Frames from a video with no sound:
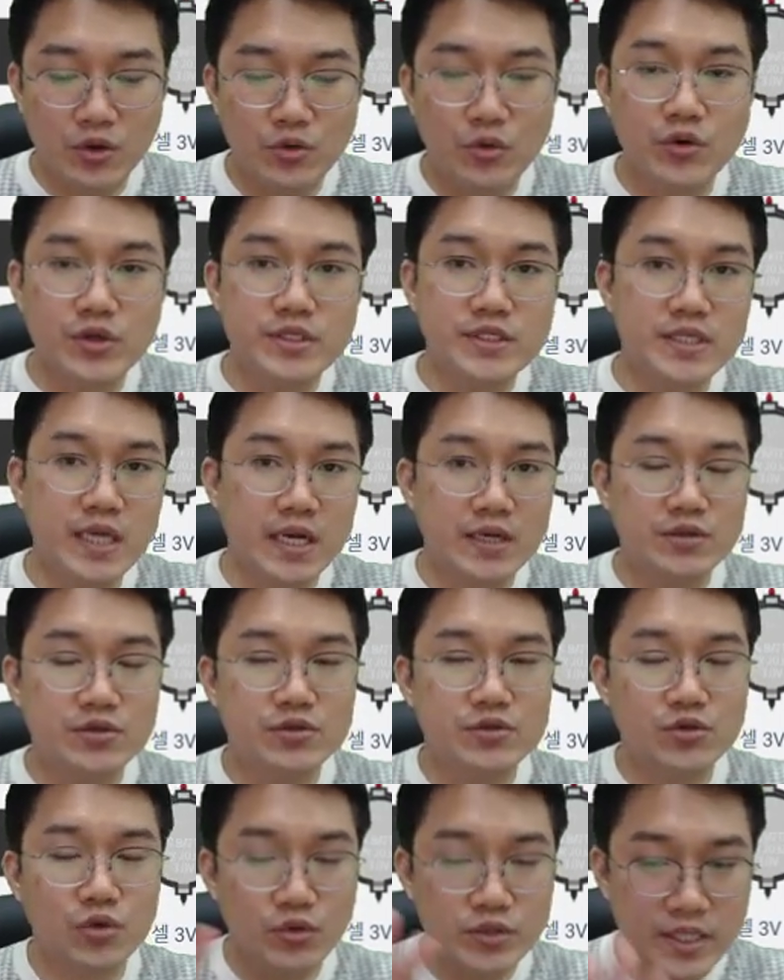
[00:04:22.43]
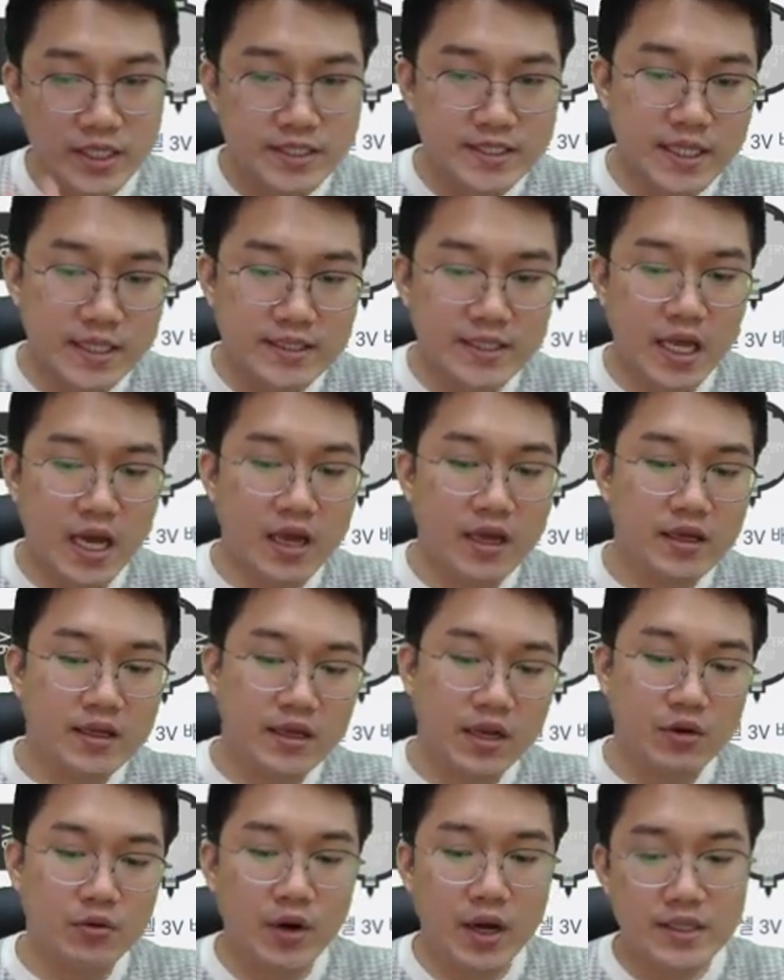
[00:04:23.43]
이것이 잘 동작이 된다
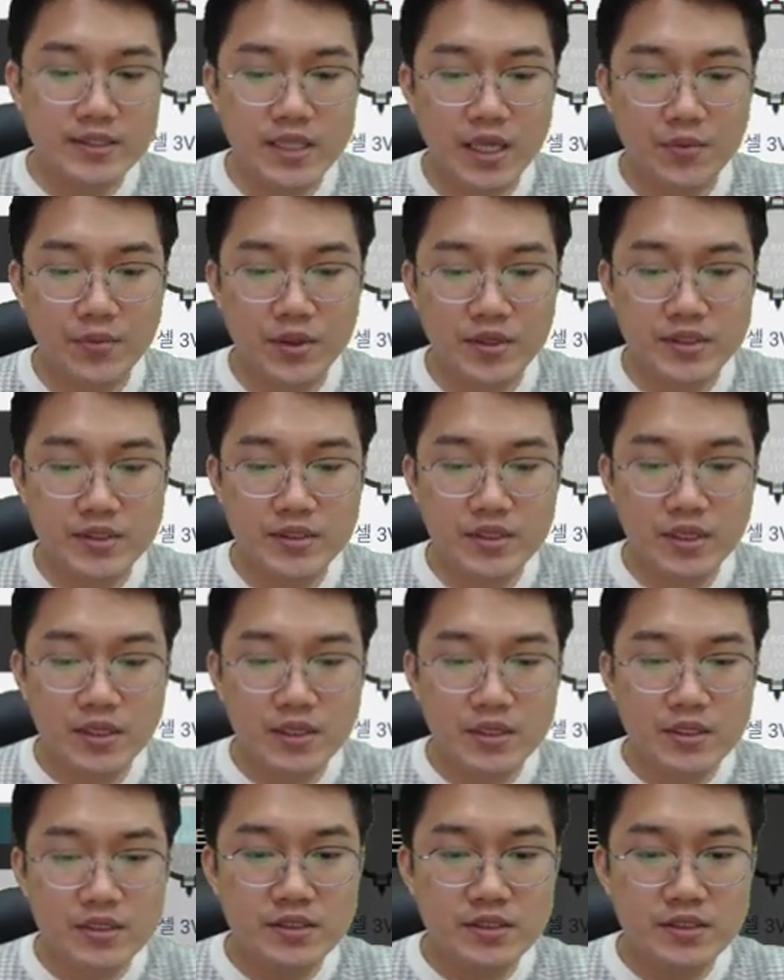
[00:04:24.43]
라고 한다면은